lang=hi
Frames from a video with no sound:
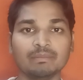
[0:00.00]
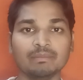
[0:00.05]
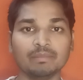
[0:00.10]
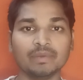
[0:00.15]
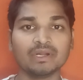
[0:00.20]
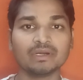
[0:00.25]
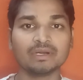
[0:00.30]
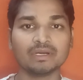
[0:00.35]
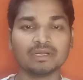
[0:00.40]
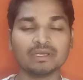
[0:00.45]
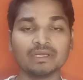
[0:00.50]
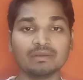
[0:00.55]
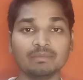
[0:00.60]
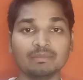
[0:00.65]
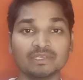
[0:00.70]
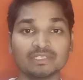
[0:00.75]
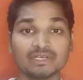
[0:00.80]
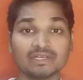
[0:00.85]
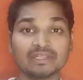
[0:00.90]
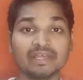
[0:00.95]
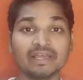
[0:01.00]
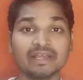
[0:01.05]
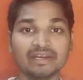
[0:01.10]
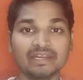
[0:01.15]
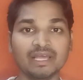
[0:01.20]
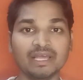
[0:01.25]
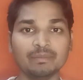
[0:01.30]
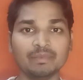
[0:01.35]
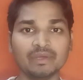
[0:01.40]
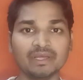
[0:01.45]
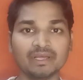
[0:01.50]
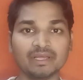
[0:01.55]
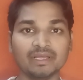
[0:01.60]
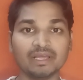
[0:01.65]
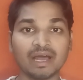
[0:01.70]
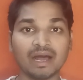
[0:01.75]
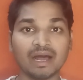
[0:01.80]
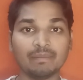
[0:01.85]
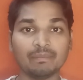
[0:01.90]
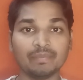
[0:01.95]
बट बसरते एक नियम है कि
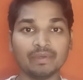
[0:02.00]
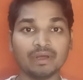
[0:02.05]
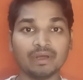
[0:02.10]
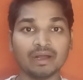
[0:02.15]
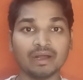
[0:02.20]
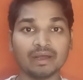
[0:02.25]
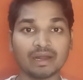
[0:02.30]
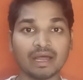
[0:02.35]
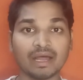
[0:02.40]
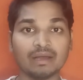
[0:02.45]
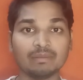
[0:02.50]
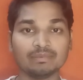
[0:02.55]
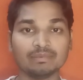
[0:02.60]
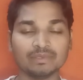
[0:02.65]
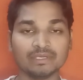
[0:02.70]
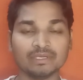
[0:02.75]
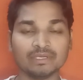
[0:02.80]
आप अगर आप